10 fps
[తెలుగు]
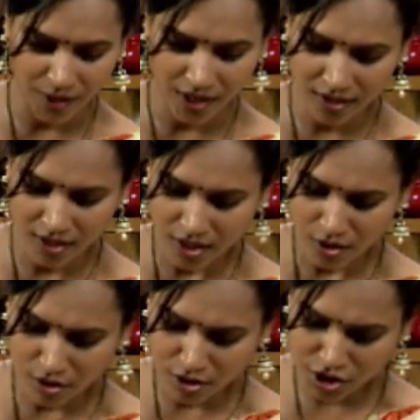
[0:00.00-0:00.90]
కూడా
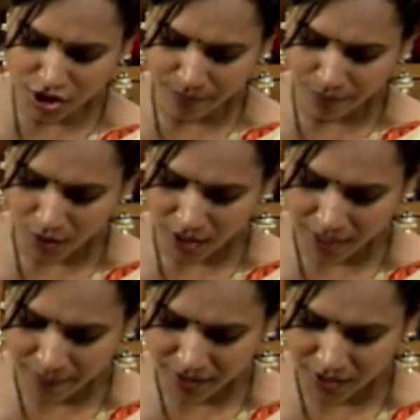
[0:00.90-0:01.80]
కొంచెం బాయిల్
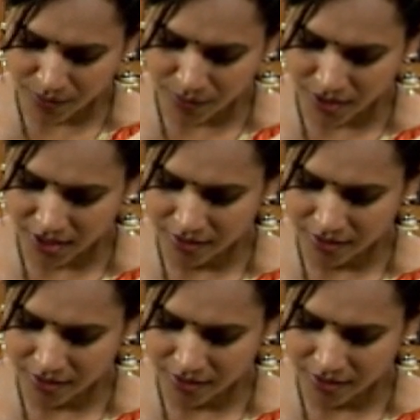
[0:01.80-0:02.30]
అయిపోయింది అనుకోండి